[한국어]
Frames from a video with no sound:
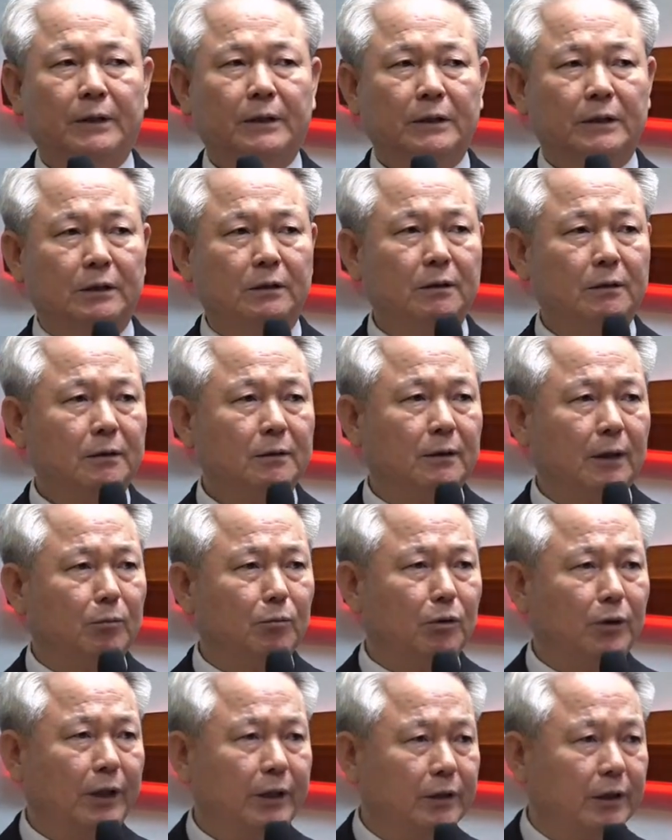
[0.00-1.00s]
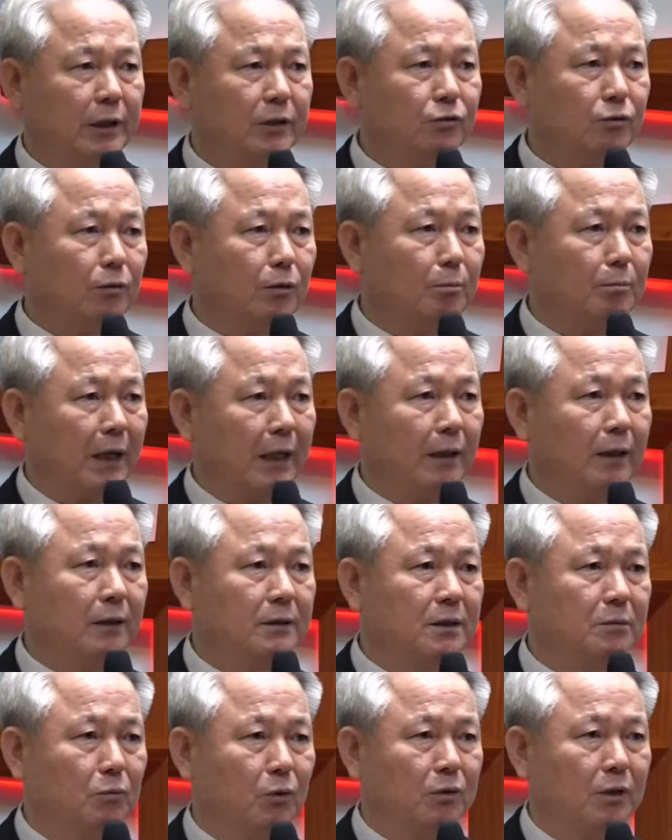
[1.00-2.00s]
이들 때문에 예수를
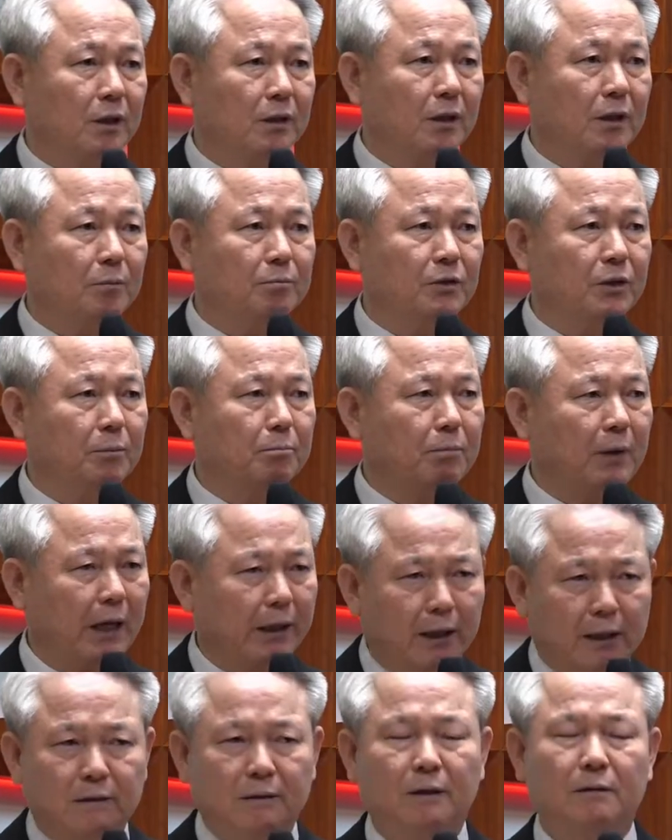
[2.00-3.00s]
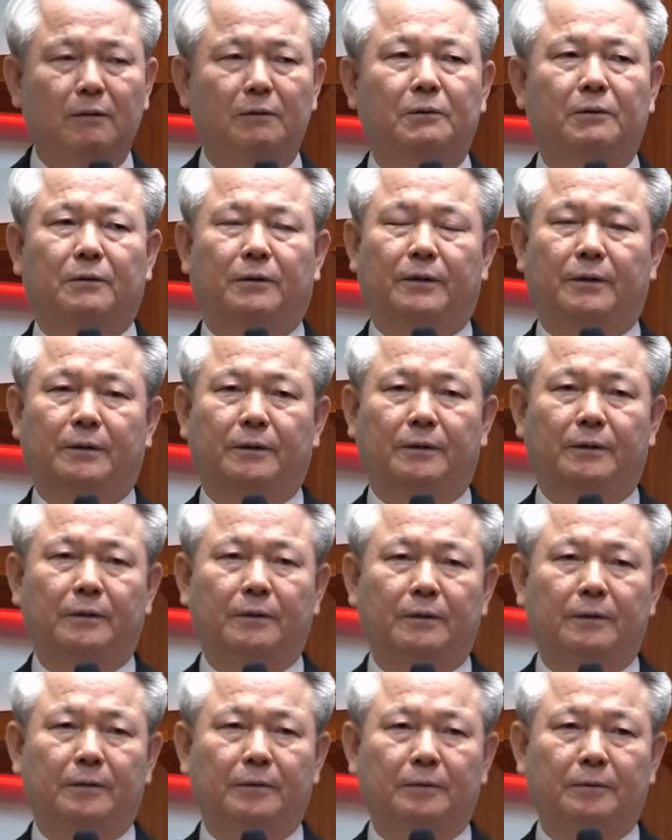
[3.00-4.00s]
만나지 못한 사람들이 많았다는
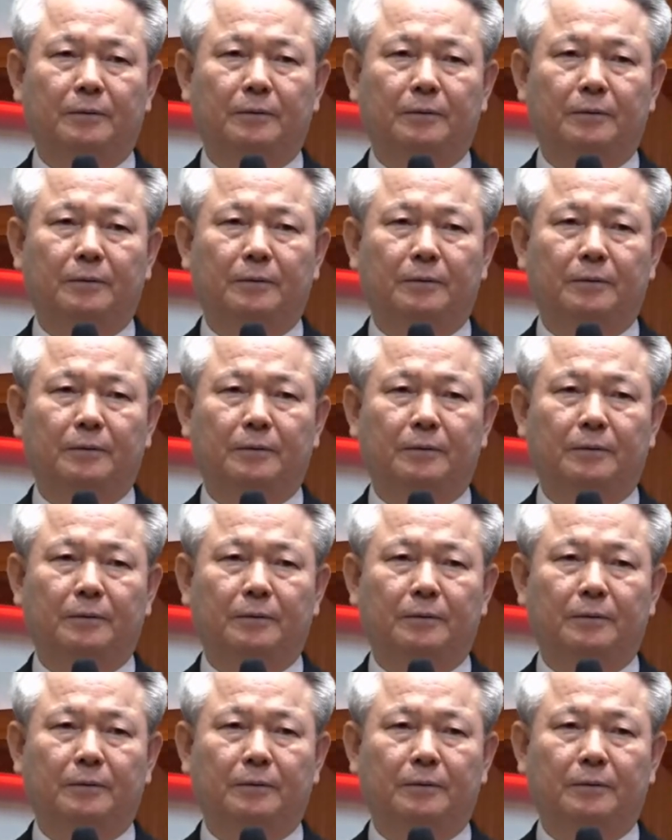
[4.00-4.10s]
거예요.